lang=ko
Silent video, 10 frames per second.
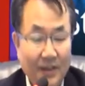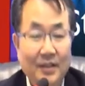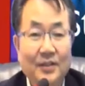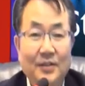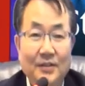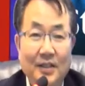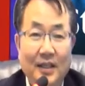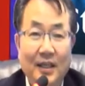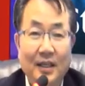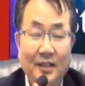
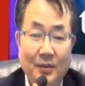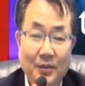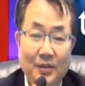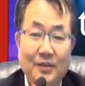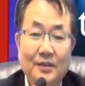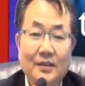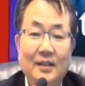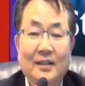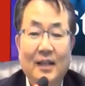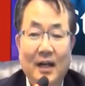전세계 그리고 그
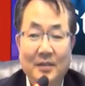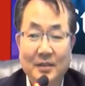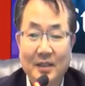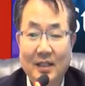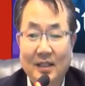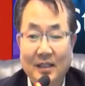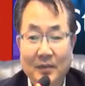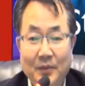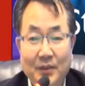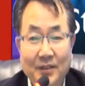다음 시대까지
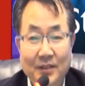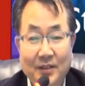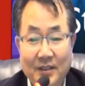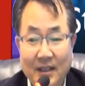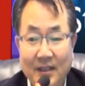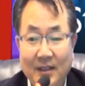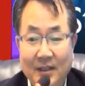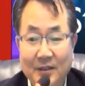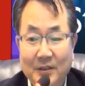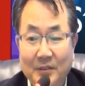보여지는 것이 된다는
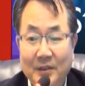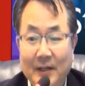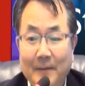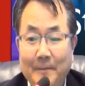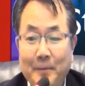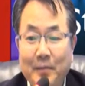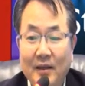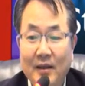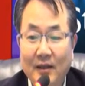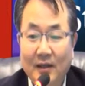것입니다.
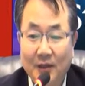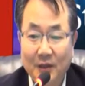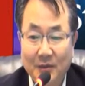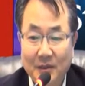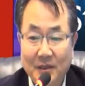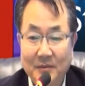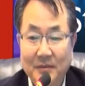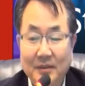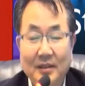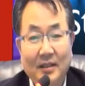여러분 지금
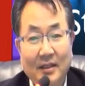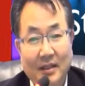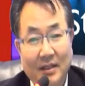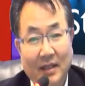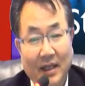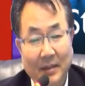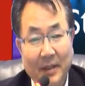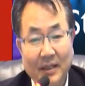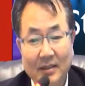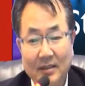
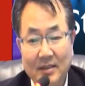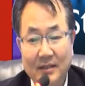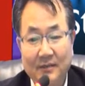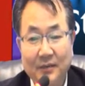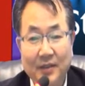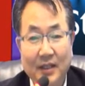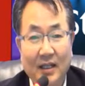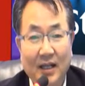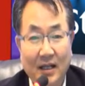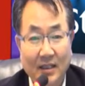MIT 스탠포드의
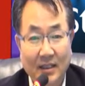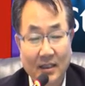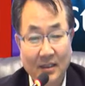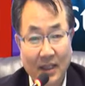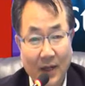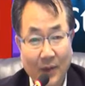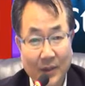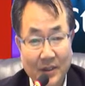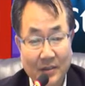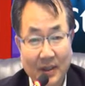강의는 나오고
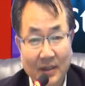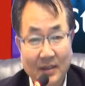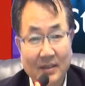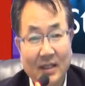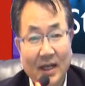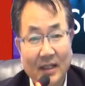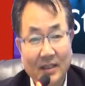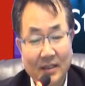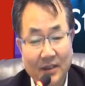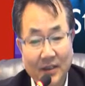있지만 그
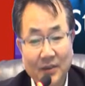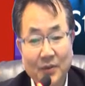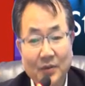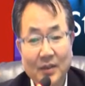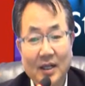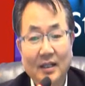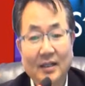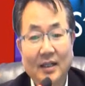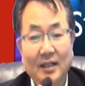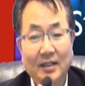강의는 계속 각
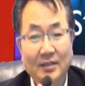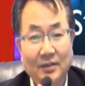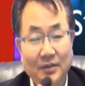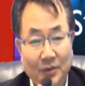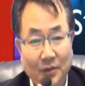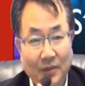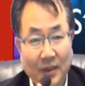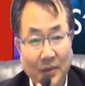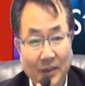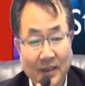대학에서
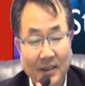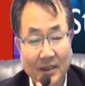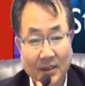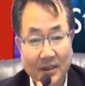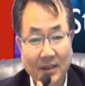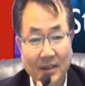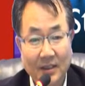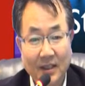지속되고 있는 현실.